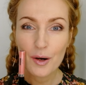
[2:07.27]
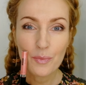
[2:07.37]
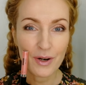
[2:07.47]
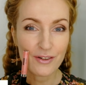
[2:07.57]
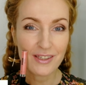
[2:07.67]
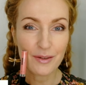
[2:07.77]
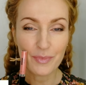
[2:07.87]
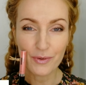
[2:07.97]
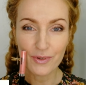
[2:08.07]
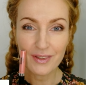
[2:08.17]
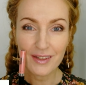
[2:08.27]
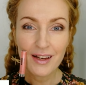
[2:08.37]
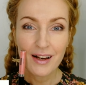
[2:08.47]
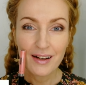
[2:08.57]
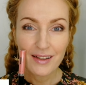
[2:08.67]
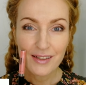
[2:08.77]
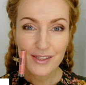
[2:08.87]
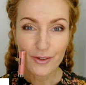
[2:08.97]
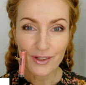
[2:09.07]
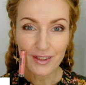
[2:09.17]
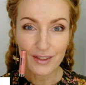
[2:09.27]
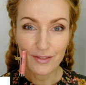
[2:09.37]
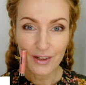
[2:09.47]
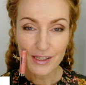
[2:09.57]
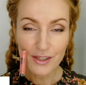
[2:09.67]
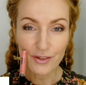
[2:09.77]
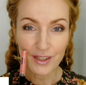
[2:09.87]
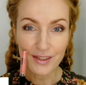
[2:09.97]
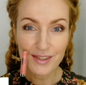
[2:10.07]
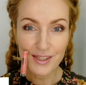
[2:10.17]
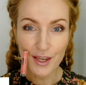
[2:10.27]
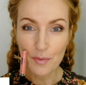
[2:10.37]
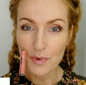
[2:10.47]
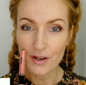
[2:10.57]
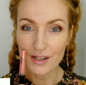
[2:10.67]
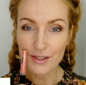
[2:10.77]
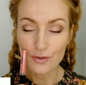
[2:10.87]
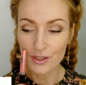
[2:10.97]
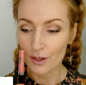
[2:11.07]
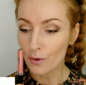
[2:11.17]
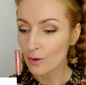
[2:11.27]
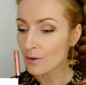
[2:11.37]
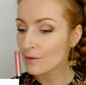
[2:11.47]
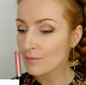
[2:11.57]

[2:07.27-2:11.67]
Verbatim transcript: морозный пион 42 137 мне кажется уже такой